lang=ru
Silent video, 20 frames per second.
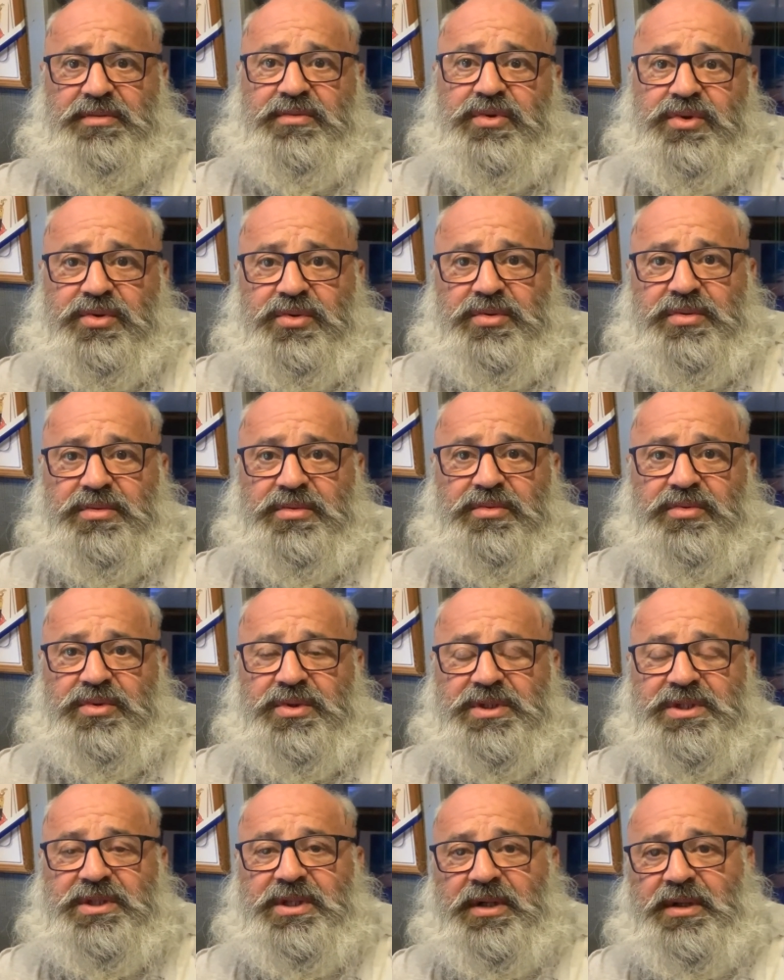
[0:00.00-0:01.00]
И вот он,
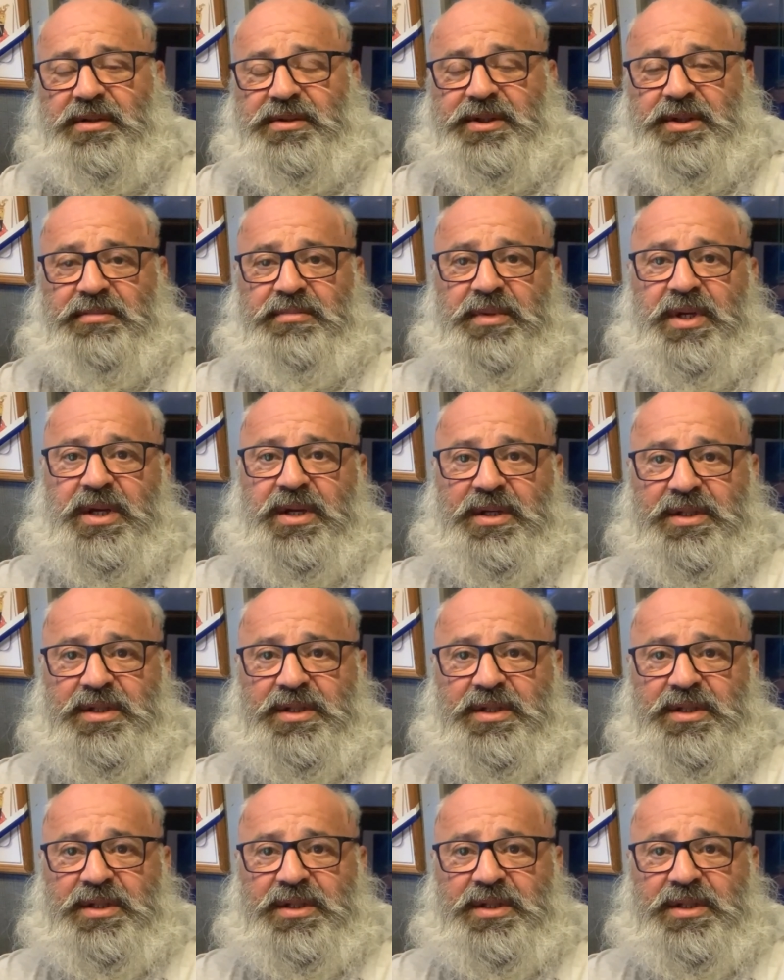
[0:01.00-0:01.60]
он стал там